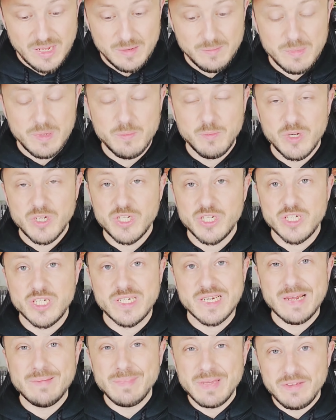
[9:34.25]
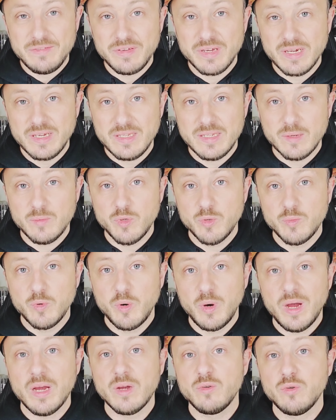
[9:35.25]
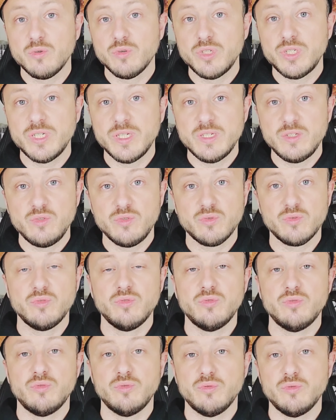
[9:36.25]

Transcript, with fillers: Mais moi, j'ai jamais véritablement accroché sur, le,